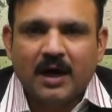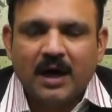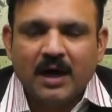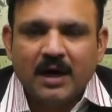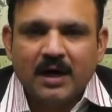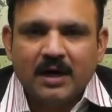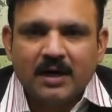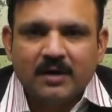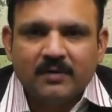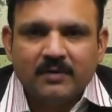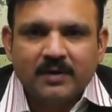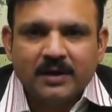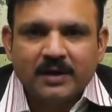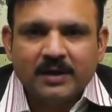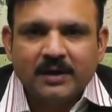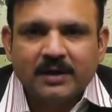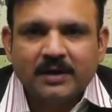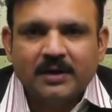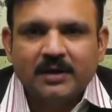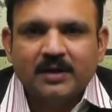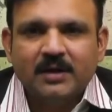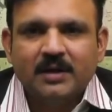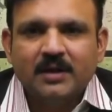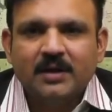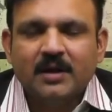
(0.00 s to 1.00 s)

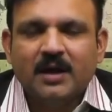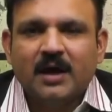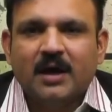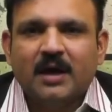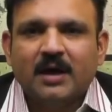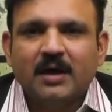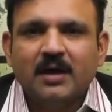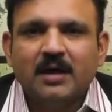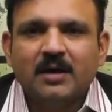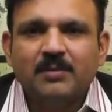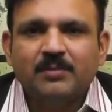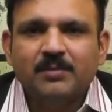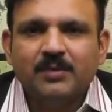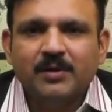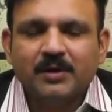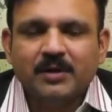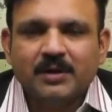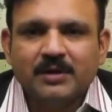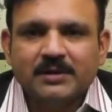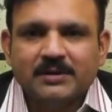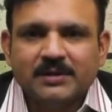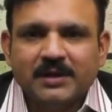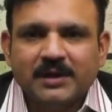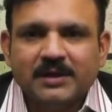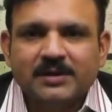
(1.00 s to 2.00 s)
ఆడవారికి అంగం
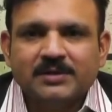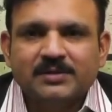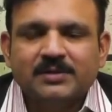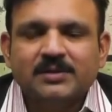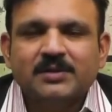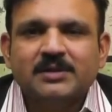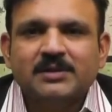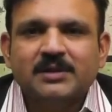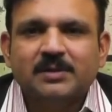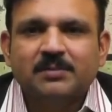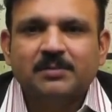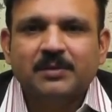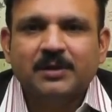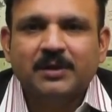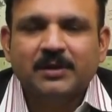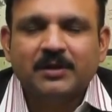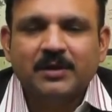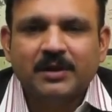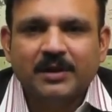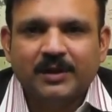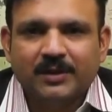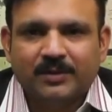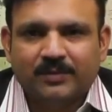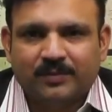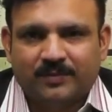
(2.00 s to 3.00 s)
యొక్క సైజుతో సంబంధం
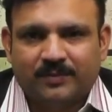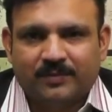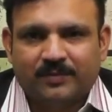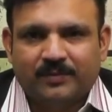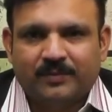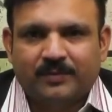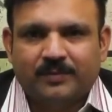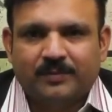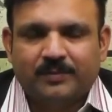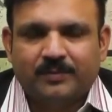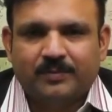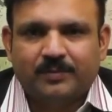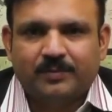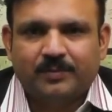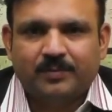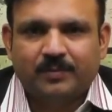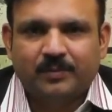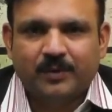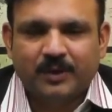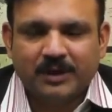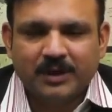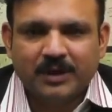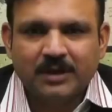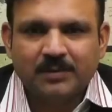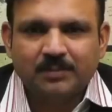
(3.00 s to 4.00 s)
లేదు
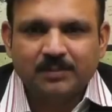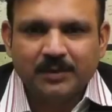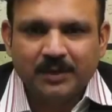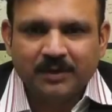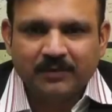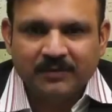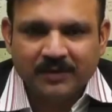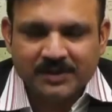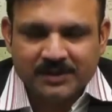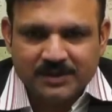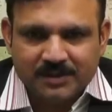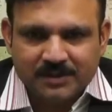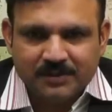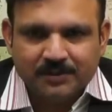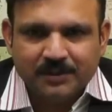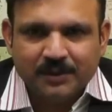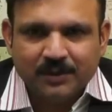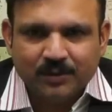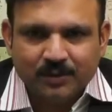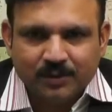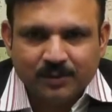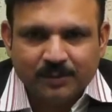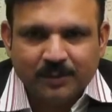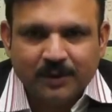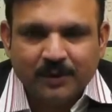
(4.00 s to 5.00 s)
మొదట మీరు ఫస్ట్ మీరు
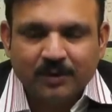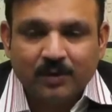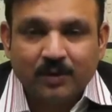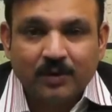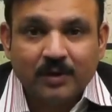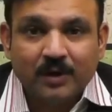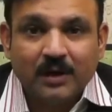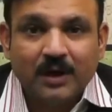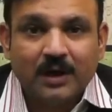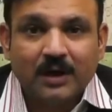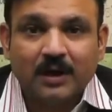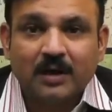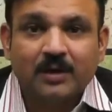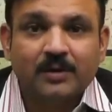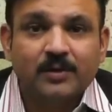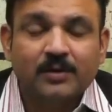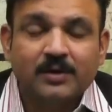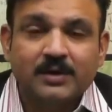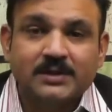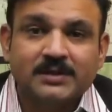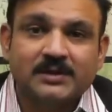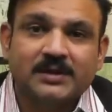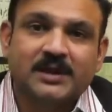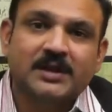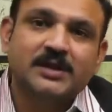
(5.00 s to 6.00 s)
గుర్తుపెట్టుకోవాలంటే అంగం
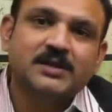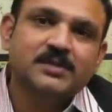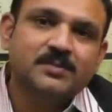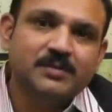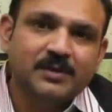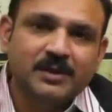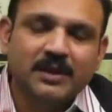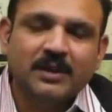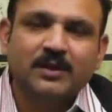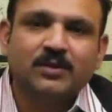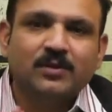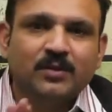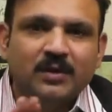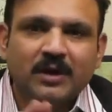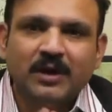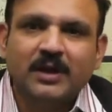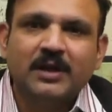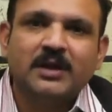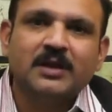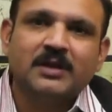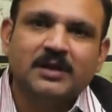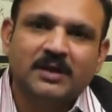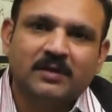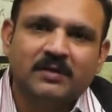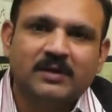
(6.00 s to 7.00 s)
యొక్క సైజు మీద ఎంత ఉన్నదే
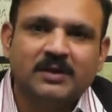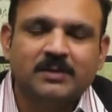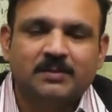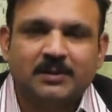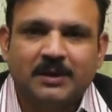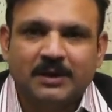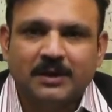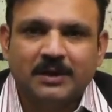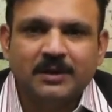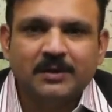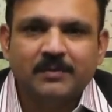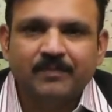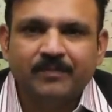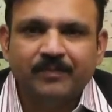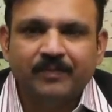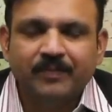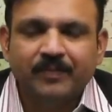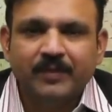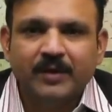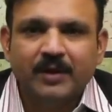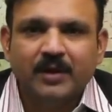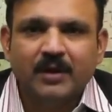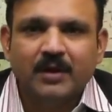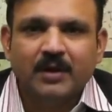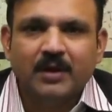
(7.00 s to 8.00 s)
తర్వాత మాట
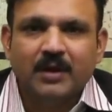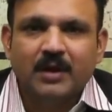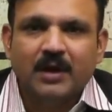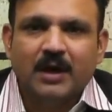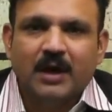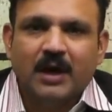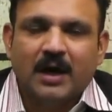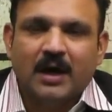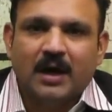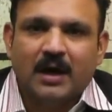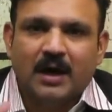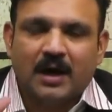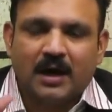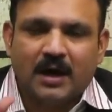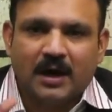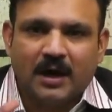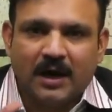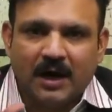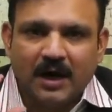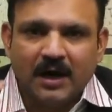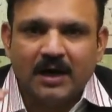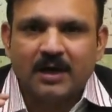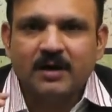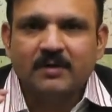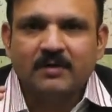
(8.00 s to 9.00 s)

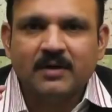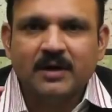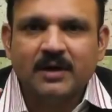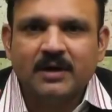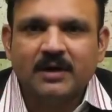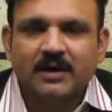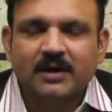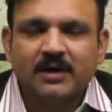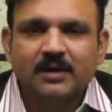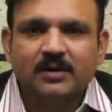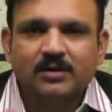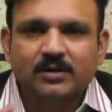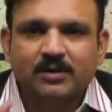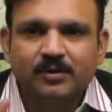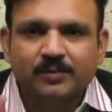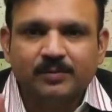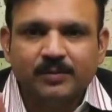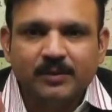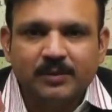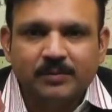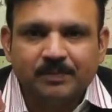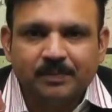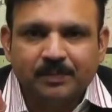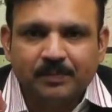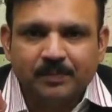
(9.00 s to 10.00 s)
ఆడవారికి
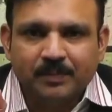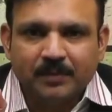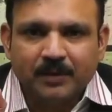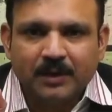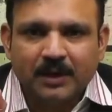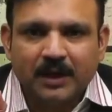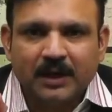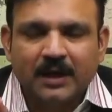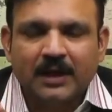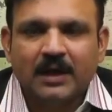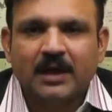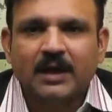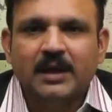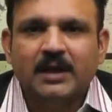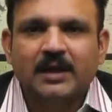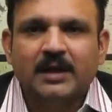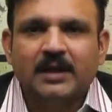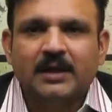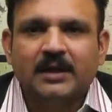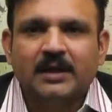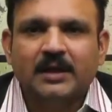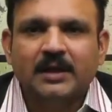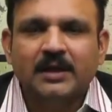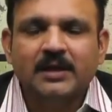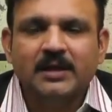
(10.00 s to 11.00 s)
తృప్తి కలగాలి
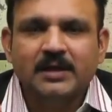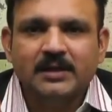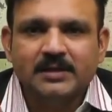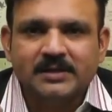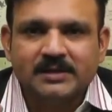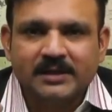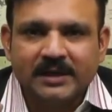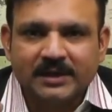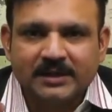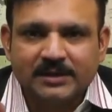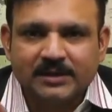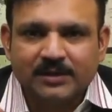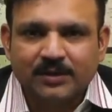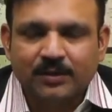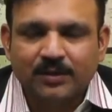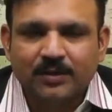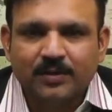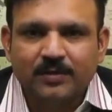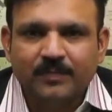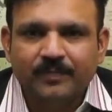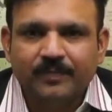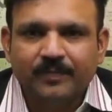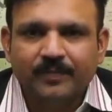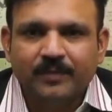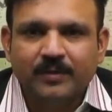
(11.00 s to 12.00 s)
అంటే సెక్స్లో
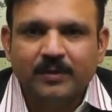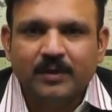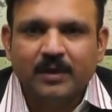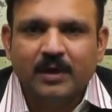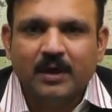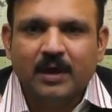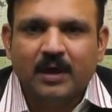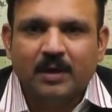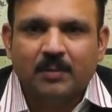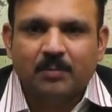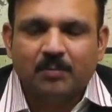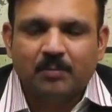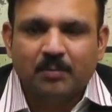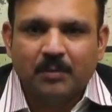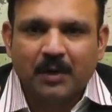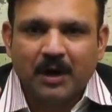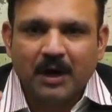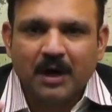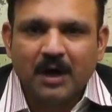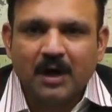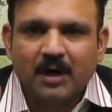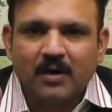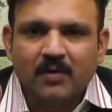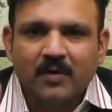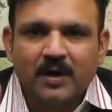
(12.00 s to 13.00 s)

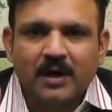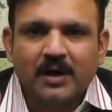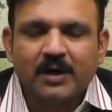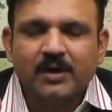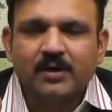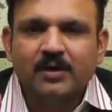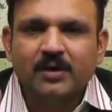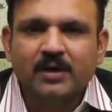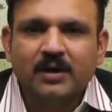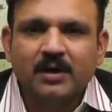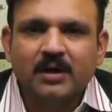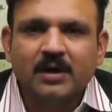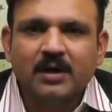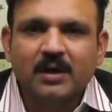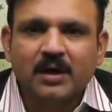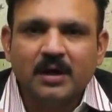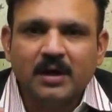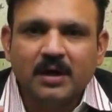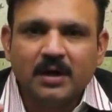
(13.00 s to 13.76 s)
మగవాడి యొక్క